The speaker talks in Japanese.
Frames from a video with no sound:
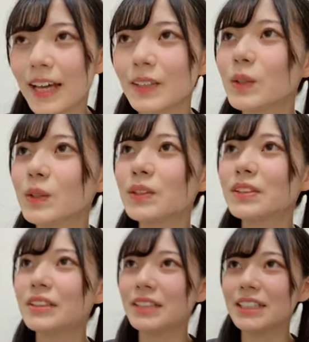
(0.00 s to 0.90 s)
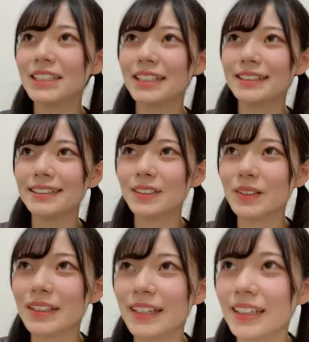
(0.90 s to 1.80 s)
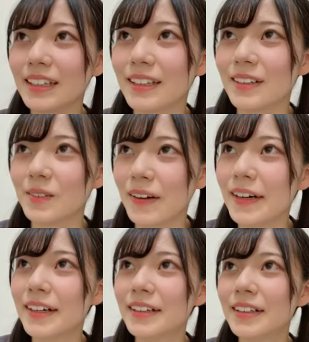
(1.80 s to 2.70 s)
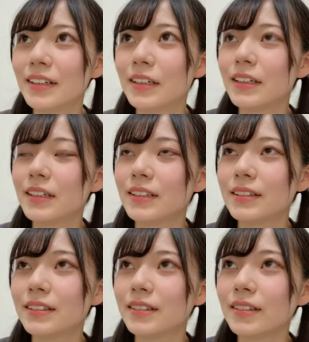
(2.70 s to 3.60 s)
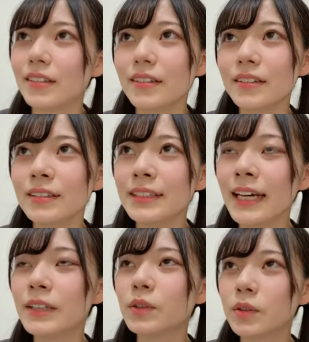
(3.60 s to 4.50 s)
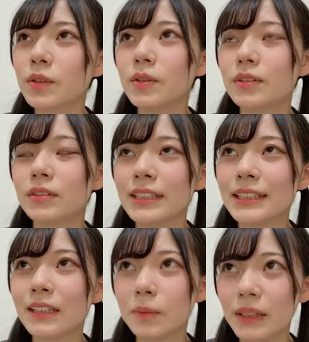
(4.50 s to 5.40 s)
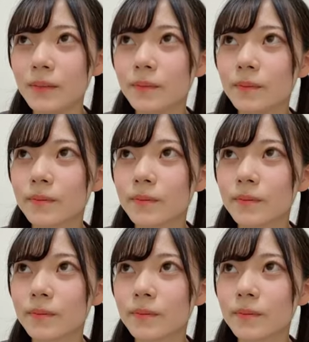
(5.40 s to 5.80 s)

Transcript: あと特に私が印象的だったのは最後の落ちサビ